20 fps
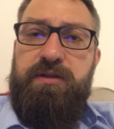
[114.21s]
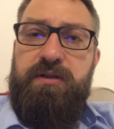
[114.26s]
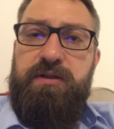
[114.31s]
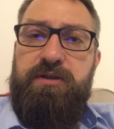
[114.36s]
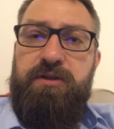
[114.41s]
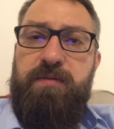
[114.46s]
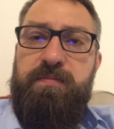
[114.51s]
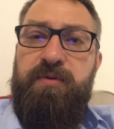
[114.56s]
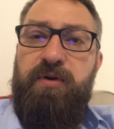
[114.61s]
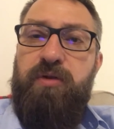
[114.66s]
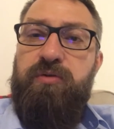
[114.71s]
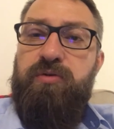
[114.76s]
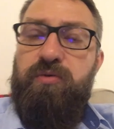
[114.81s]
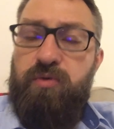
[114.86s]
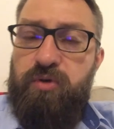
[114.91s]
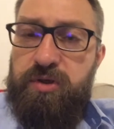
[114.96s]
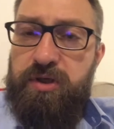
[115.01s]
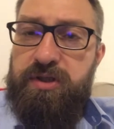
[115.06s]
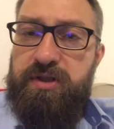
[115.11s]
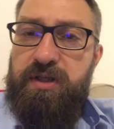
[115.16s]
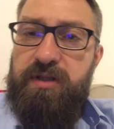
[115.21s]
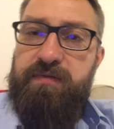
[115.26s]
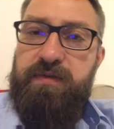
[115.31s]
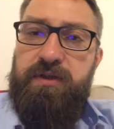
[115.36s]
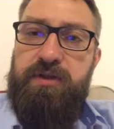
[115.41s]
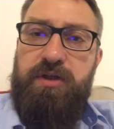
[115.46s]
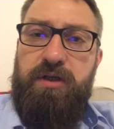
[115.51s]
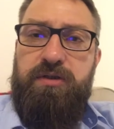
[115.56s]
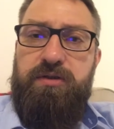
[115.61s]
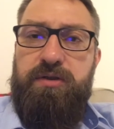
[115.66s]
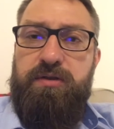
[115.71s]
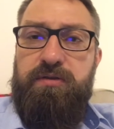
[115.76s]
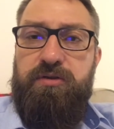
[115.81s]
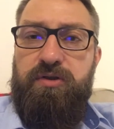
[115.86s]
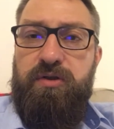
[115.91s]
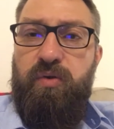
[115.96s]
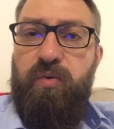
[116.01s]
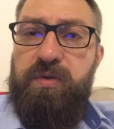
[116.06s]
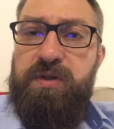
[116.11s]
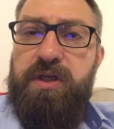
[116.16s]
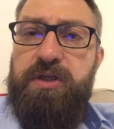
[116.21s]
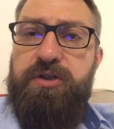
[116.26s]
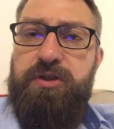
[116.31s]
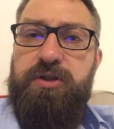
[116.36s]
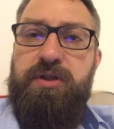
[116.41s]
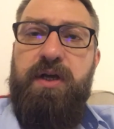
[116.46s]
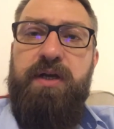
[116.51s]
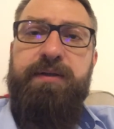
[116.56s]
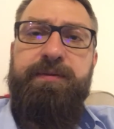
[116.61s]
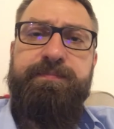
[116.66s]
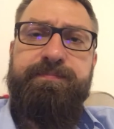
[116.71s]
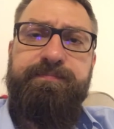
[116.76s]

żeby odróżnić te dwie rzeczy. Szczególnie dzisiaj,